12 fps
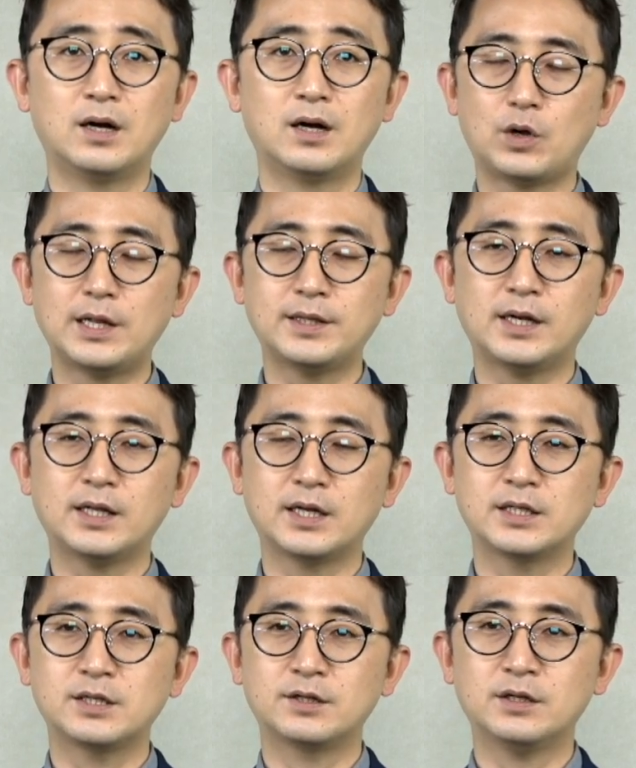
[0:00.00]

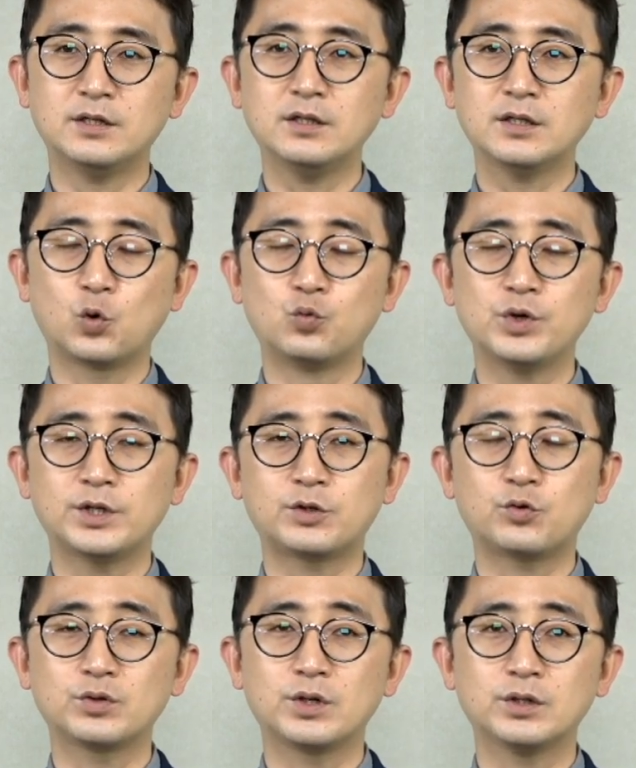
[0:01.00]
한나라당에서는 노무현
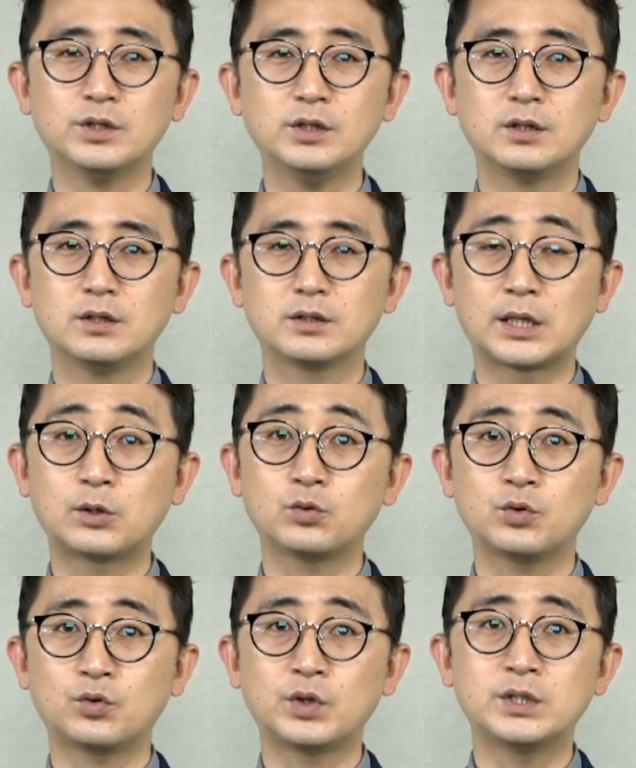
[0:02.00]
대통령을
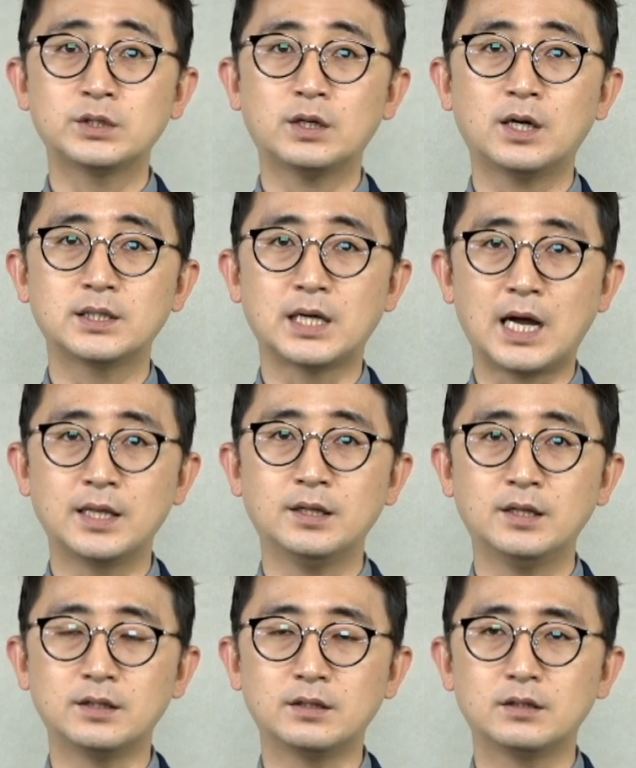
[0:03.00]
대통령으로 인정하지
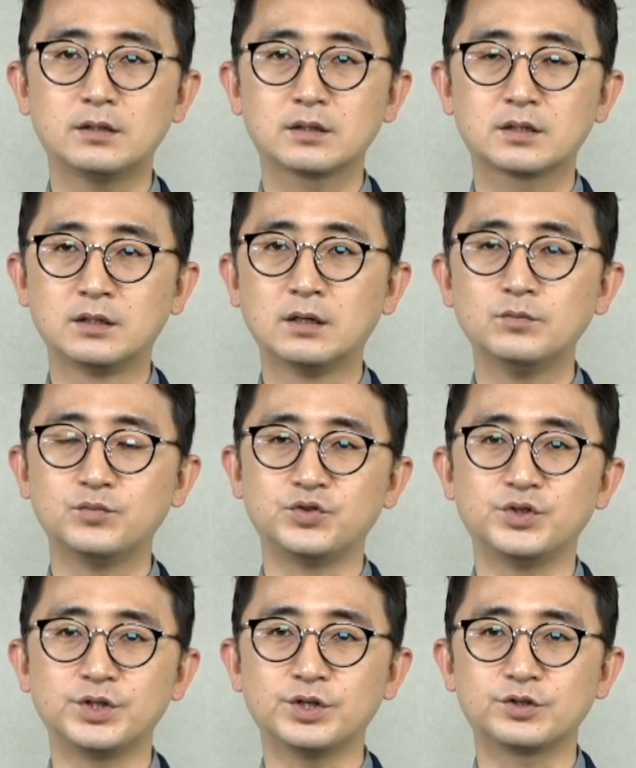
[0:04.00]
않는 그런
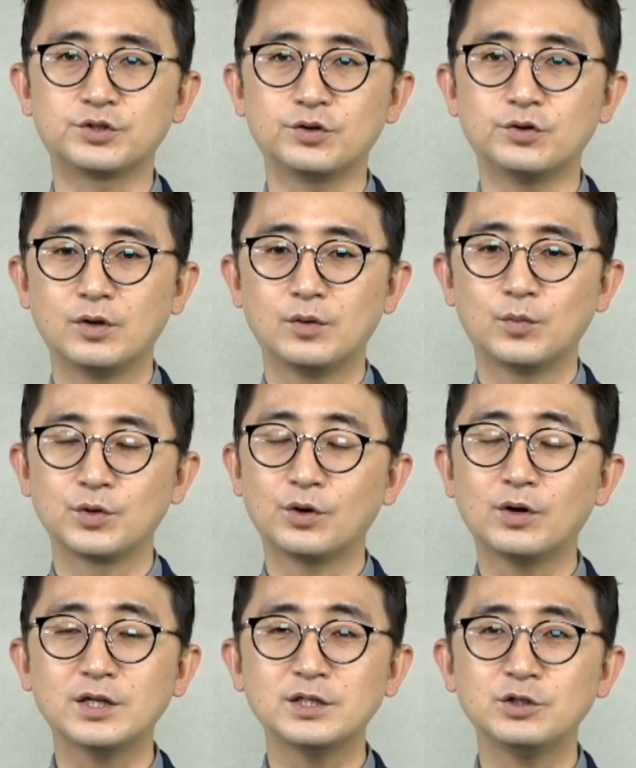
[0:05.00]
분위기였죠. 뭐 여러
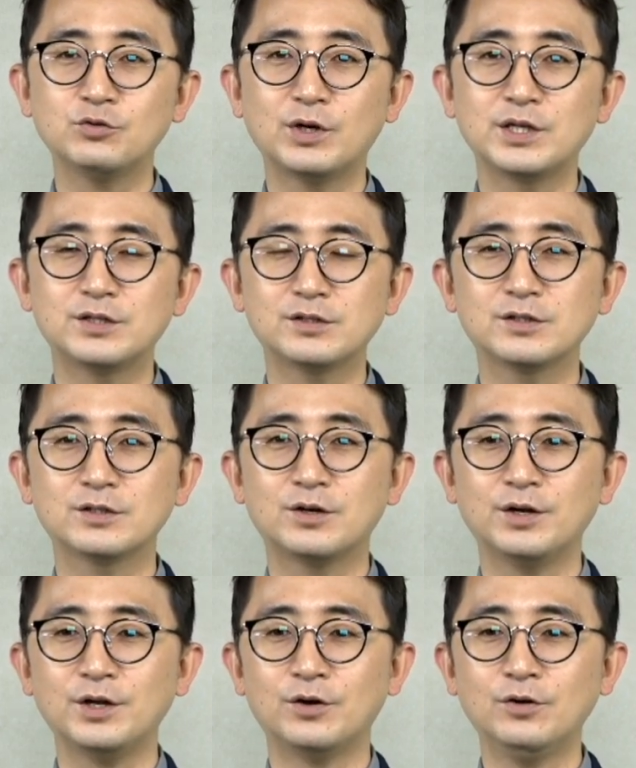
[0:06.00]
가지 이유가 있었을
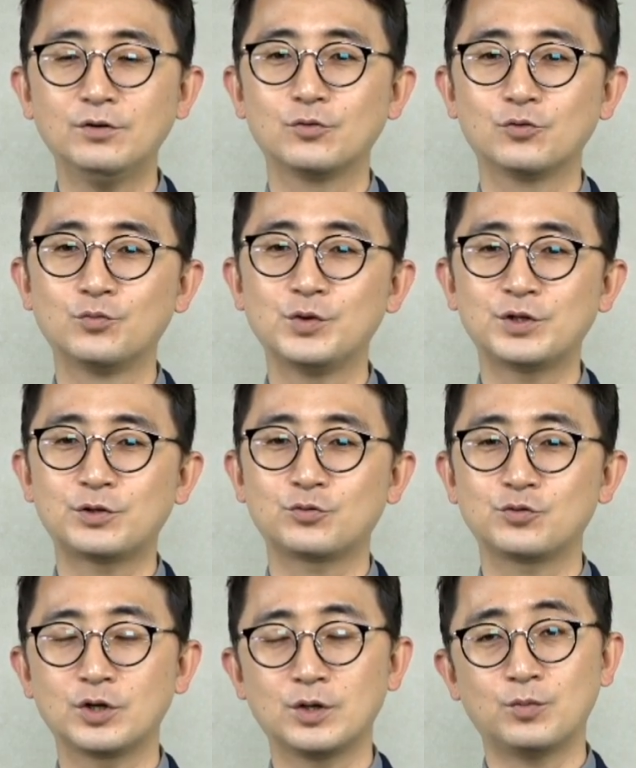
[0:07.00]
거예요. 노무현
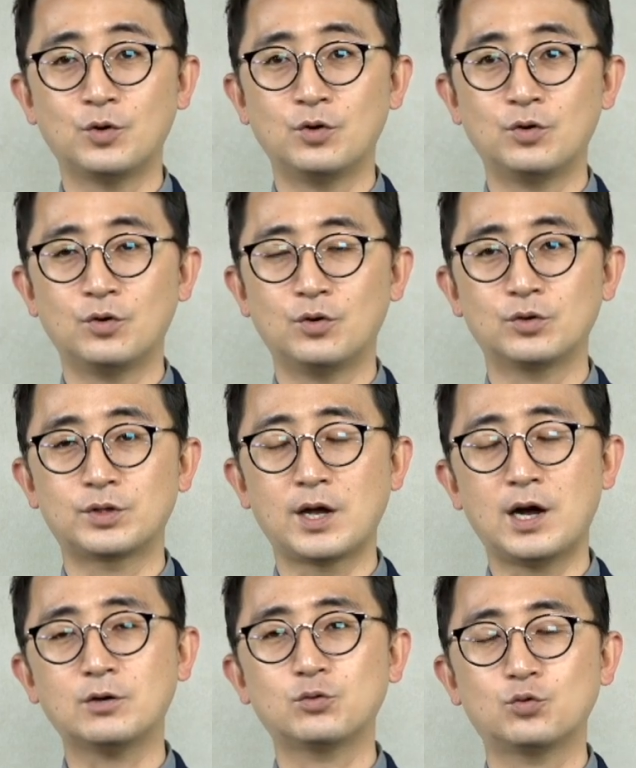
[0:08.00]
대통령이 뭐
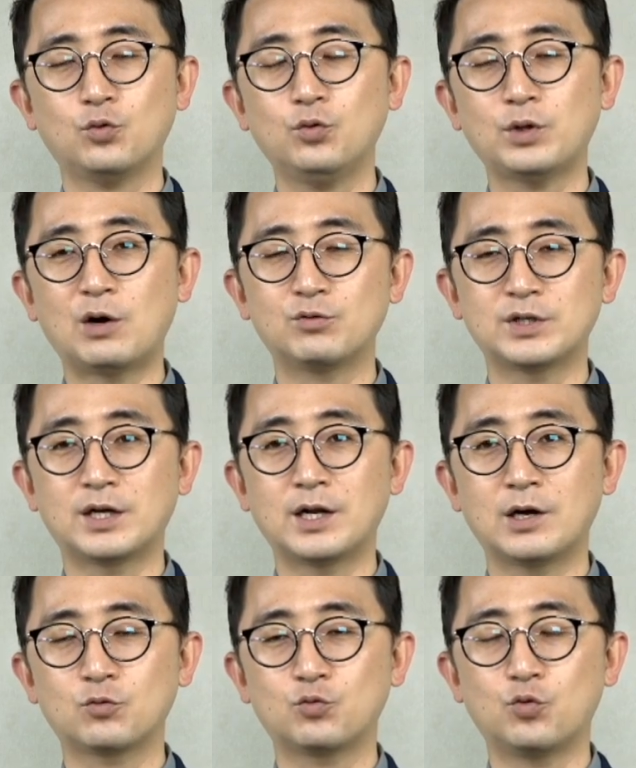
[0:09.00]
대학도 나오지
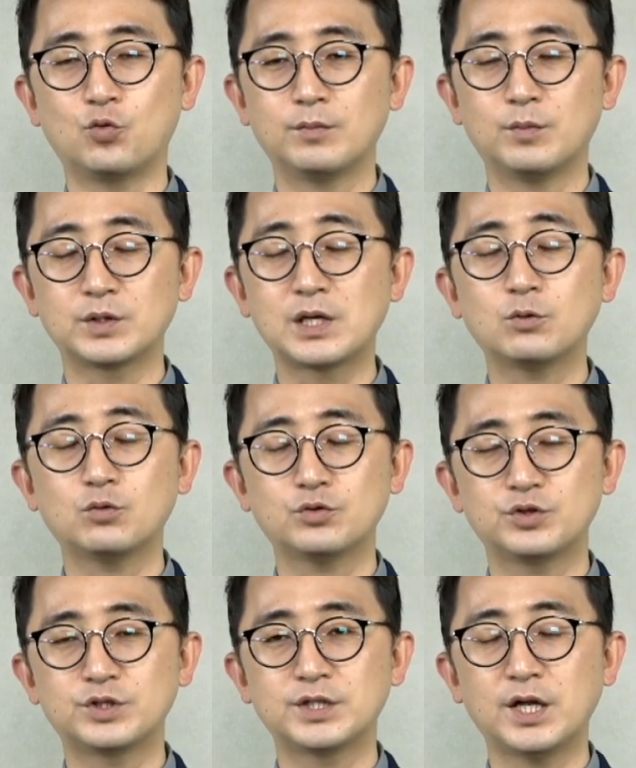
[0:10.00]
않았고 뭐 상고
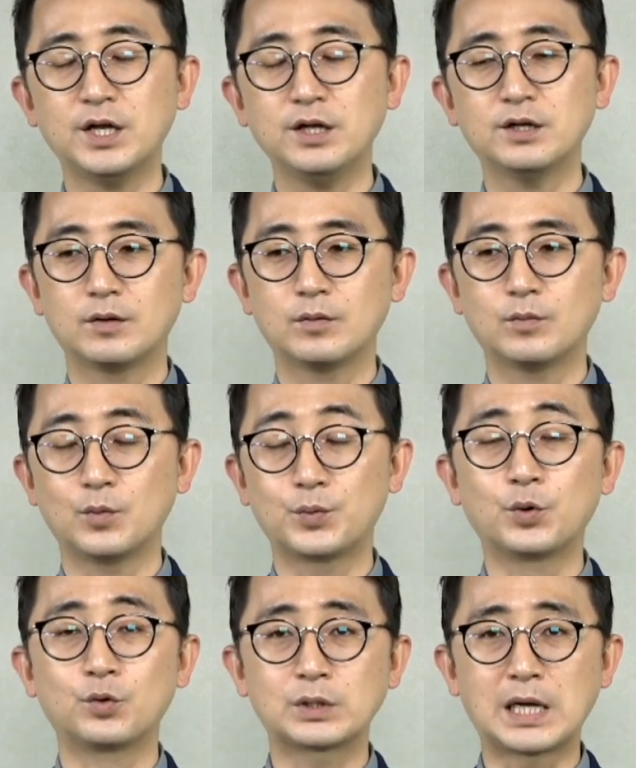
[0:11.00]
출신의 뭐
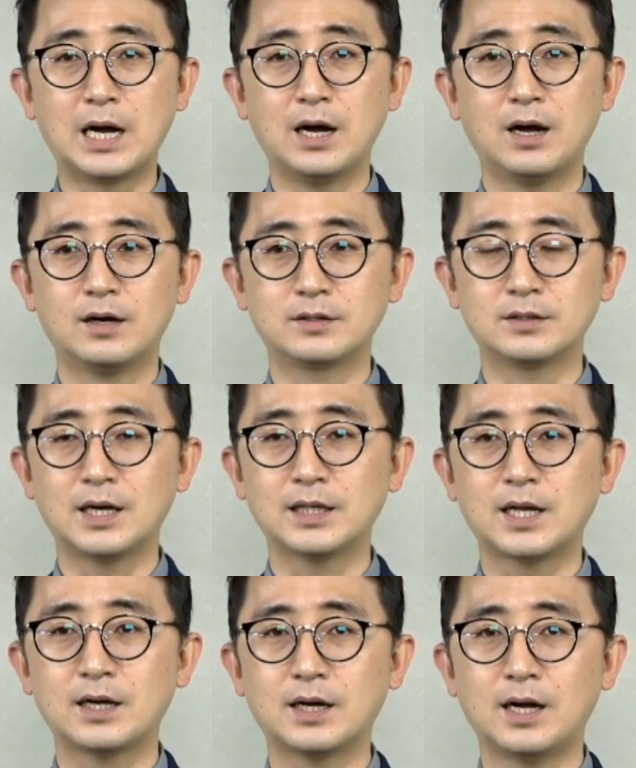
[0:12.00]
변호사를
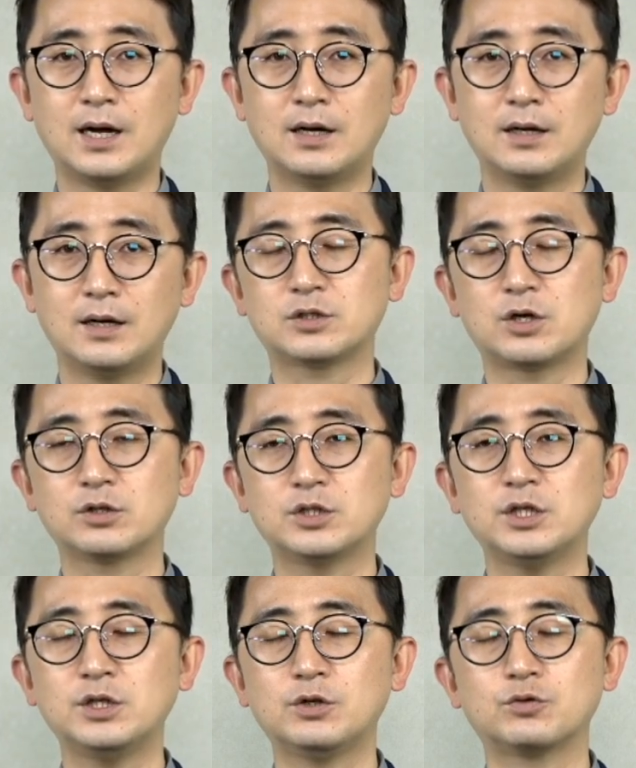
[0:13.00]
하다가
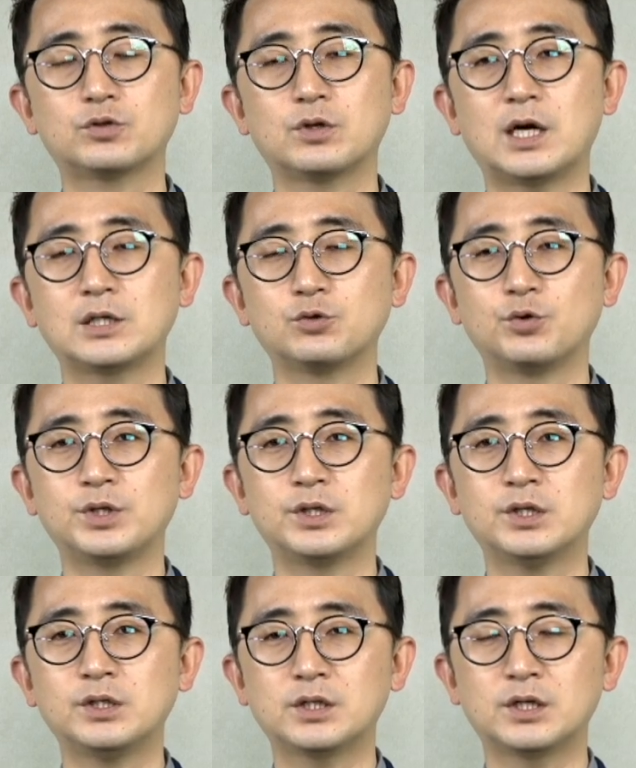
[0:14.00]
정치인으로서 가지고
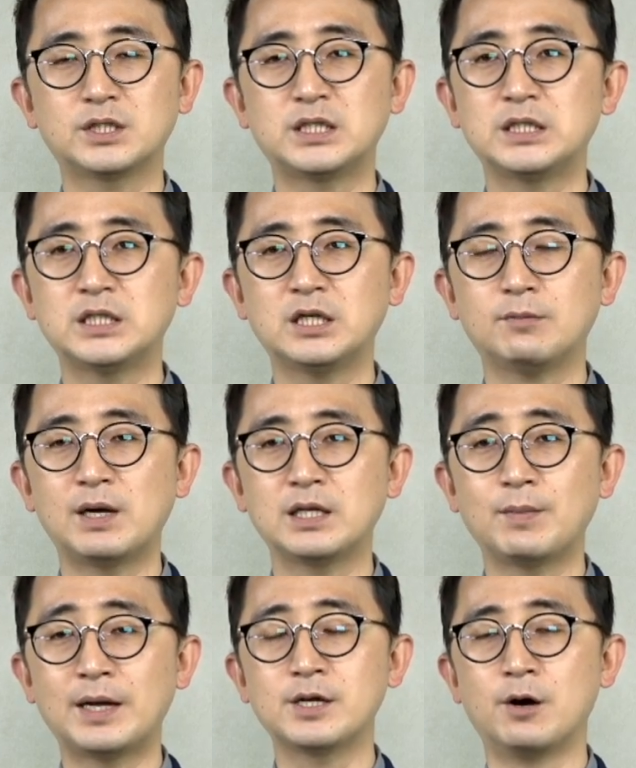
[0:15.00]
있는 그런 지지 기반이
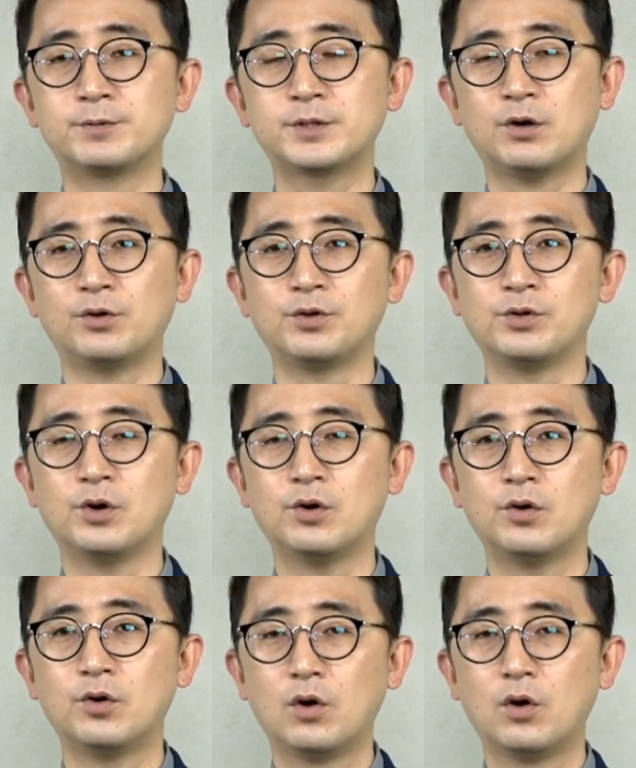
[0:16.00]
많이 없었거든요.